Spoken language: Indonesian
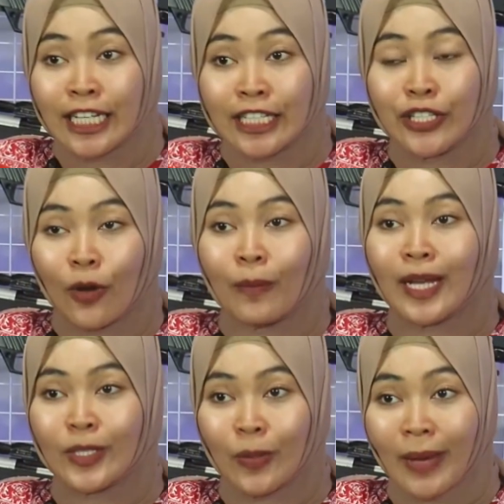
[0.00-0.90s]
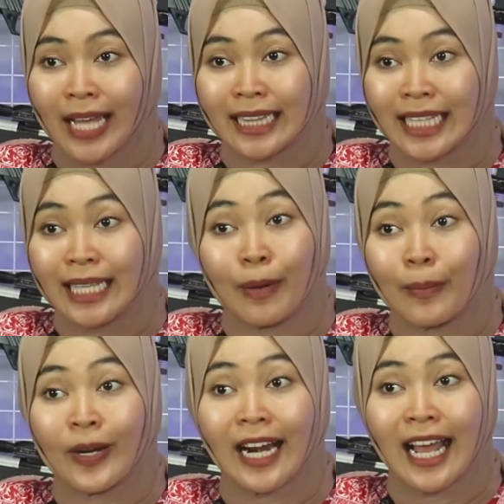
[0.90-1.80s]
gejlok pasopati
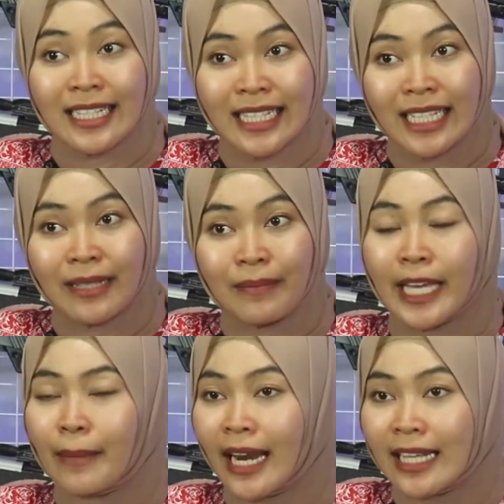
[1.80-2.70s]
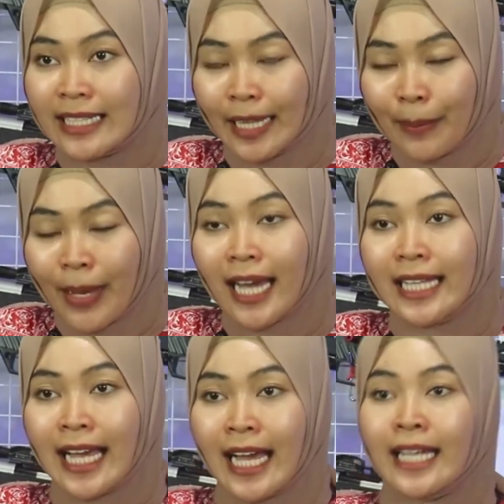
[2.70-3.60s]
popor klasik, bagaimana hasil
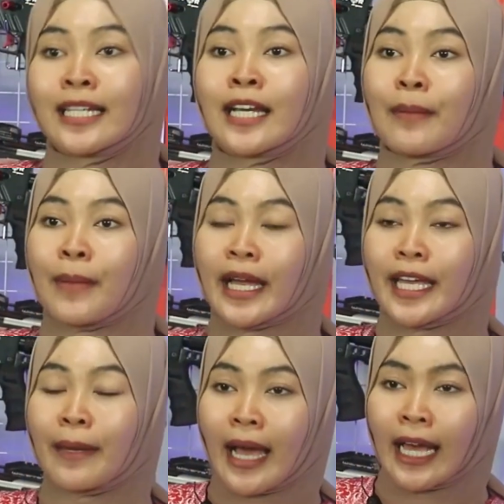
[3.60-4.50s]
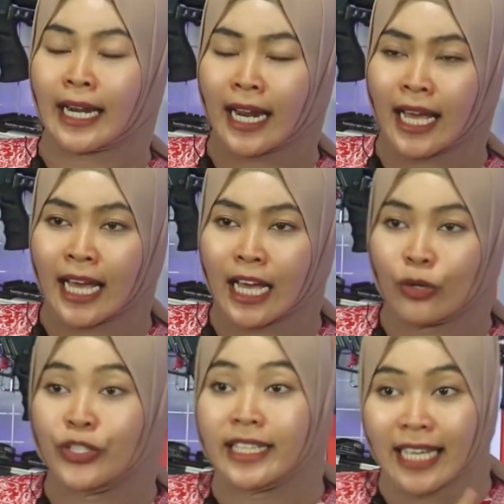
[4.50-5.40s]
tembakannya,
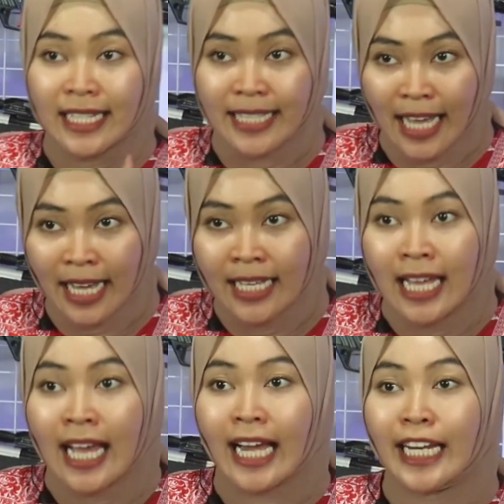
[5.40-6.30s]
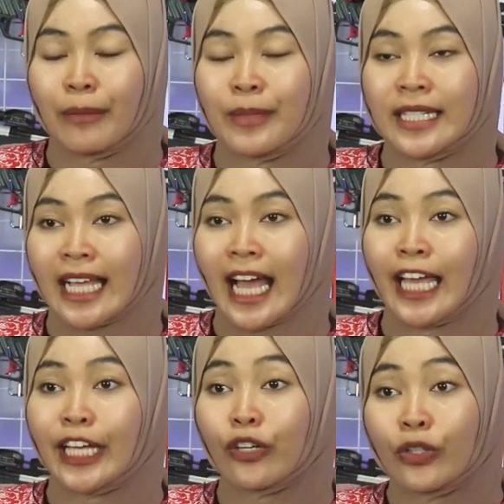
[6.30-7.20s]
bagaimana uji tesnya, kalian
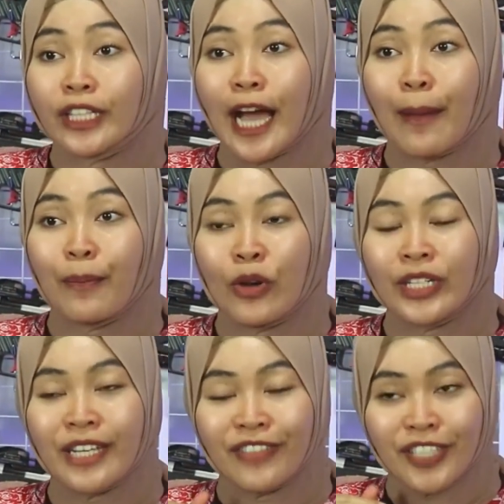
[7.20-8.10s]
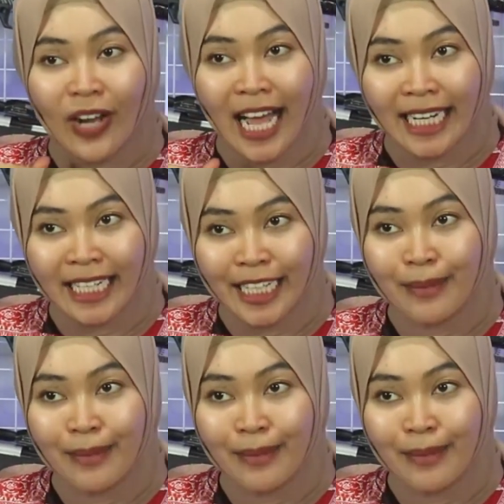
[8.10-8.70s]
bisa ikut gabung di video kali